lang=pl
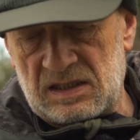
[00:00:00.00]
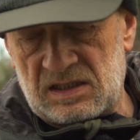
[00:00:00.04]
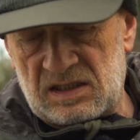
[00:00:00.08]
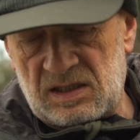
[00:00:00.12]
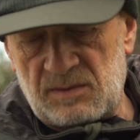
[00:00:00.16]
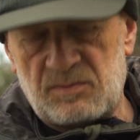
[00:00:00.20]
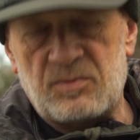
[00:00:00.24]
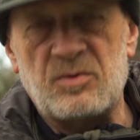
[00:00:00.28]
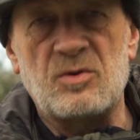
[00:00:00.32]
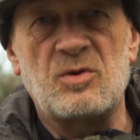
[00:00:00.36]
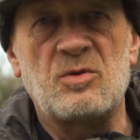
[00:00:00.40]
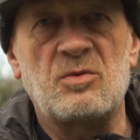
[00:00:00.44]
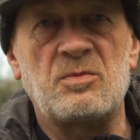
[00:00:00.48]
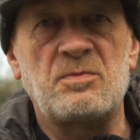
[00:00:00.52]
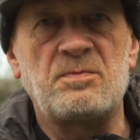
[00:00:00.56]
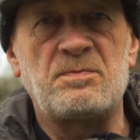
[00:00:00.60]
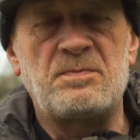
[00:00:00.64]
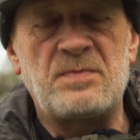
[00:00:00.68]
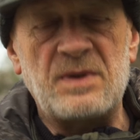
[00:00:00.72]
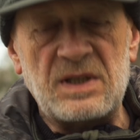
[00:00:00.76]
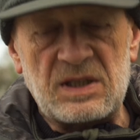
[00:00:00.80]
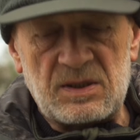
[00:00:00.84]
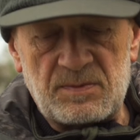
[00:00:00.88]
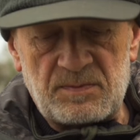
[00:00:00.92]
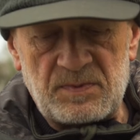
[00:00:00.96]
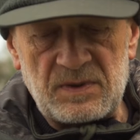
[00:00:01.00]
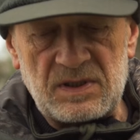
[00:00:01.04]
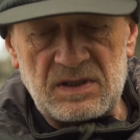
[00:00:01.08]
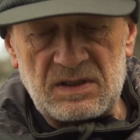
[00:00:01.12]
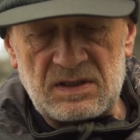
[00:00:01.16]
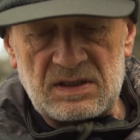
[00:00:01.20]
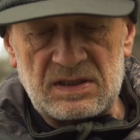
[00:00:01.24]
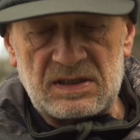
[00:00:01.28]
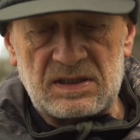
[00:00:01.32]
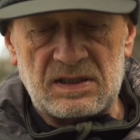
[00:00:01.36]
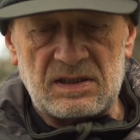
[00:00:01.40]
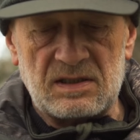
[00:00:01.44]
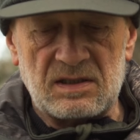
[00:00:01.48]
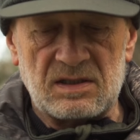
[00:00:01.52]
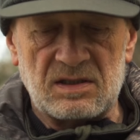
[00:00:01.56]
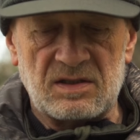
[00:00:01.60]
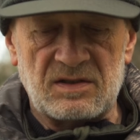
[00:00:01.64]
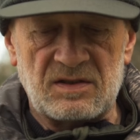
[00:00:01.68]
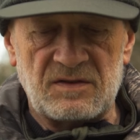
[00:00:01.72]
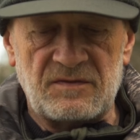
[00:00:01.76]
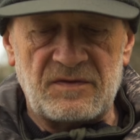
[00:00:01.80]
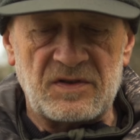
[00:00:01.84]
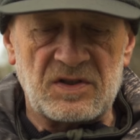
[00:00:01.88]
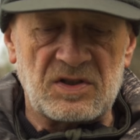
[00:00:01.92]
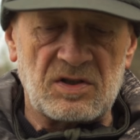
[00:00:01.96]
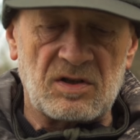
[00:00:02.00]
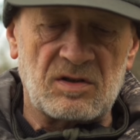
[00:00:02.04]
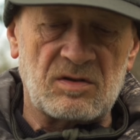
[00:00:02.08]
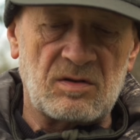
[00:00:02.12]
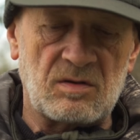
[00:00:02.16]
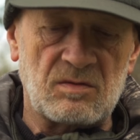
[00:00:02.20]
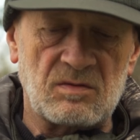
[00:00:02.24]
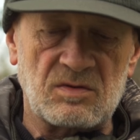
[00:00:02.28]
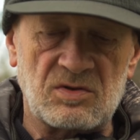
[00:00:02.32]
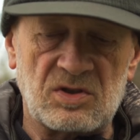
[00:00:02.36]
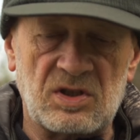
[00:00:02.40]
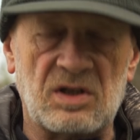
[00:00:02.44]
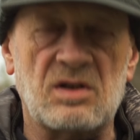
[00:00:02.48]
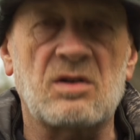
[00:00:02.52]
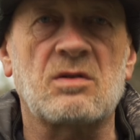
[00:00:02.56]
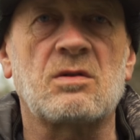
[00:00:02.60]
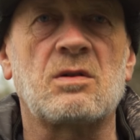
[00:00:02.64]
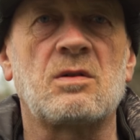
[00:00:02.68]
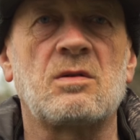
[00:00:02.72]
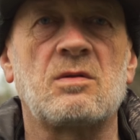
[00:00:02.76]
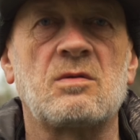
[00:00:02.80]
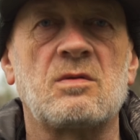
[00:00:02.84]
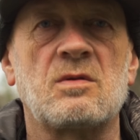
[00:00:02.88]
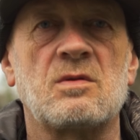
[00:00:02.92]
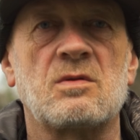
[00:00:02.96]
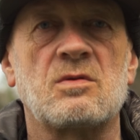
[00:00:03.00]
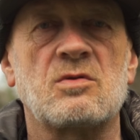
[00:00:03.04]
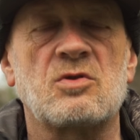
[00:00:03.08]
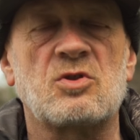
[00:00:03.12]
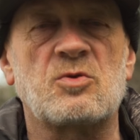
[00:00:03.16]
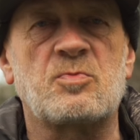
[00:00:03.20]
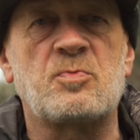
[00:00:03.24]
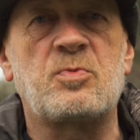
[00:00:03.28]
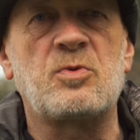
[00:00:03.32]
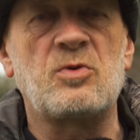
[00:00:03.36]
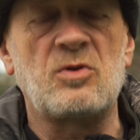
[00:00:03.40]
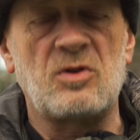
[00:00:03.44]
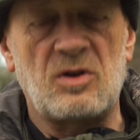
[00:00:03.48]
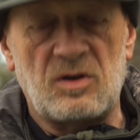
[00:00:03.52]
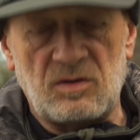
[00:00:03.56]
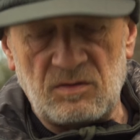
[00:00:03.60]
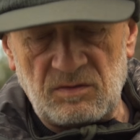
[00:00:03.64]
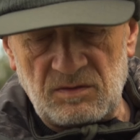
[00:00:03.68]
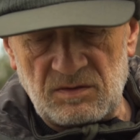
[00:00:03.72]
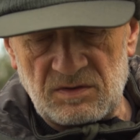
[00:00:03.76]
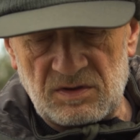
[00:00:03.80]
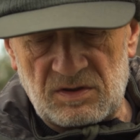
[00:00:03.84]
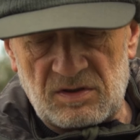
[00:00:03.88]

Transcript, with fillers: typu Big Pit z wysoką, szeroką szpulą,